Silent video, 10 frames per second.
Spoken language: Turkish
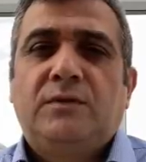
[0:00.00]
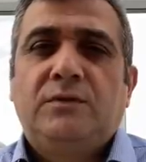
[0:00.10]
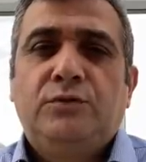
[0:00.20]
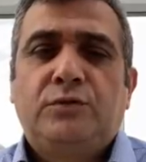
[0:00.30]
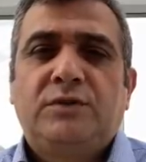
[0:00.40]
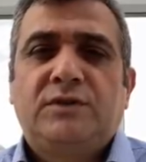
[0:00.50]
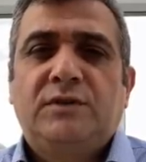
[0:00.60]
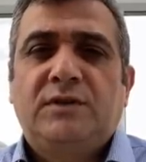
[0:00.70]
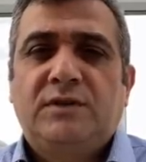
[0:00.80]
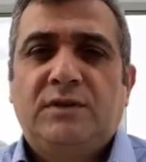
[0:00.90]
yurt
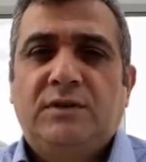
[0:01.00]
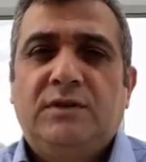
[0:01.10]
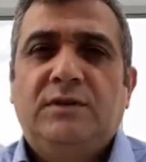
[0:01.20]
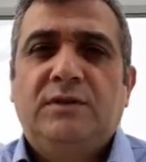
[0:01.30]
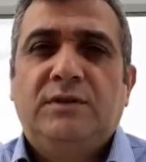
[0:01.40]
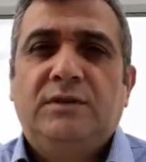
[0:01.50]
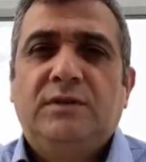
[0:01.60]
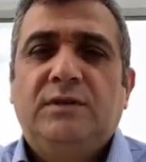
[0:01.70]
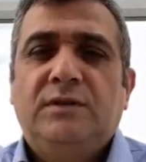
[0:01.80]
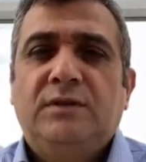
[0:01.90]
dışındaki e,
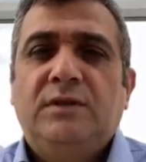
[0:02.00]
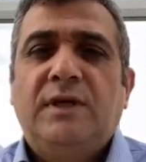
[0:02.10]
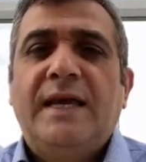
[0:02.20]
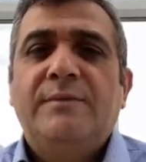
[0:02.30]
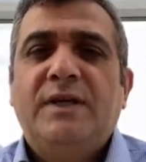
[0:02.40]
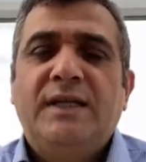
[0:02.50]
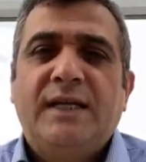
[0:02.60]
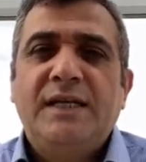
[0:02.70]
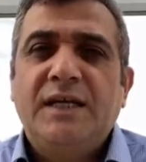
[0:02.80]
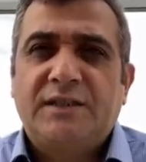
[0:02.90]

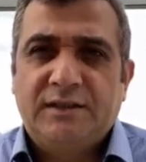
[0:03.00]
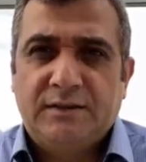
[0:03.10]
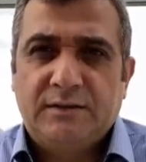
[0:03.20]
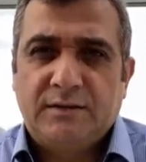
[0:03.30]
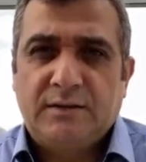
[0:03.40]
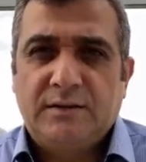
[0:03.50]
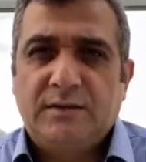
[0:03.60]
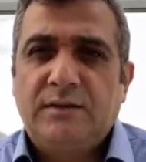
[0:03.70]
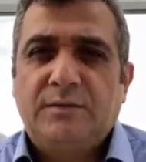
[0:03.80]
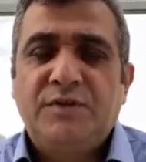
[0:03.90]
Ermenilere yakın
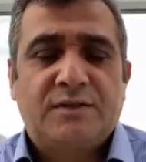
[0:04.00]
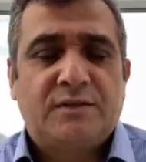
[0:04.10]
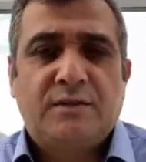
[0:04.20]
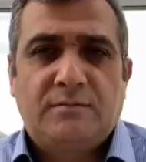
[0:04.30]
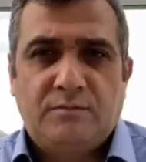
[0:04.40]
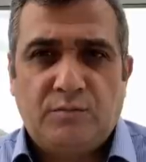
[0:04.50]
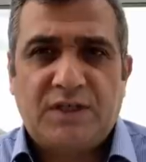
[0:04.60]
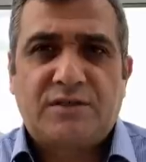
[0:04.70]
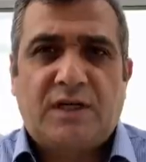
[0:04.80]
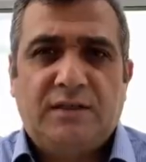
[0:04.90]
e, bir
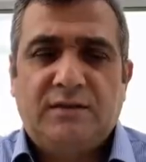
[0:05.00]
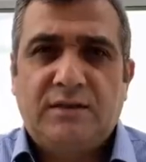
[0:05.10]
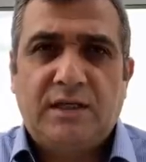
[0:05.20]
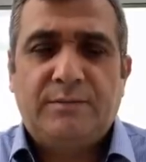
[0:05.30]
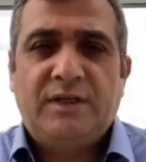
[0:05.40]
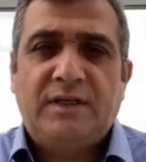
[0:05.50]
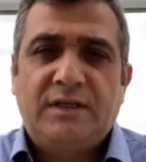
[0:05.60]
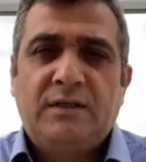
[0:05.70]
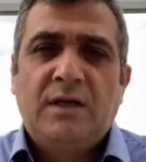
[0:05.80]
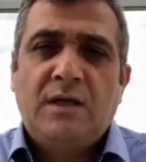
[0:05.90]
başkandı.
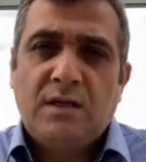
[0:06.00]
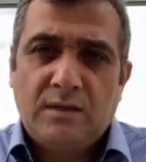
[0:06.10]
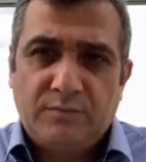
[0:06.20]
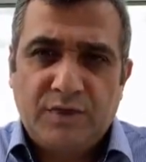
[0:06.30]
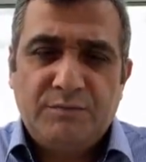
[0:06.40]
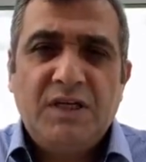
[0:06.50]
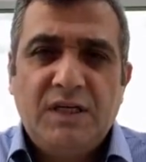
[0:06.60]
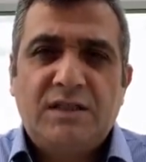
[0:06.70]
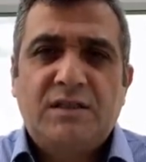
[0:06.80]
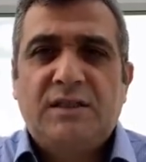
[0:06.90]
Ermenilerin bir
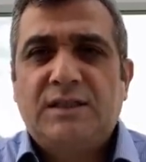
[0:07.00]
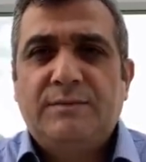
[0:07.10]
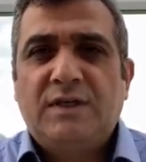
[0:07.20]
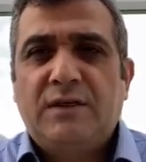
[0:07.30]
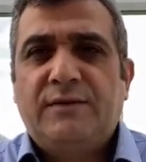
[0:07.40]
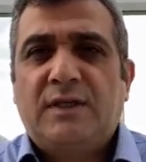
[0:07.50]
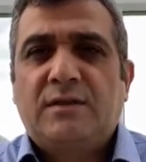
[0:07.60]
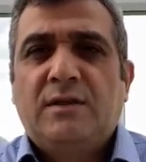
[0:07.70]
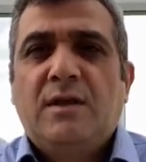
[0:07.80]
milliyetçi kesimleri var.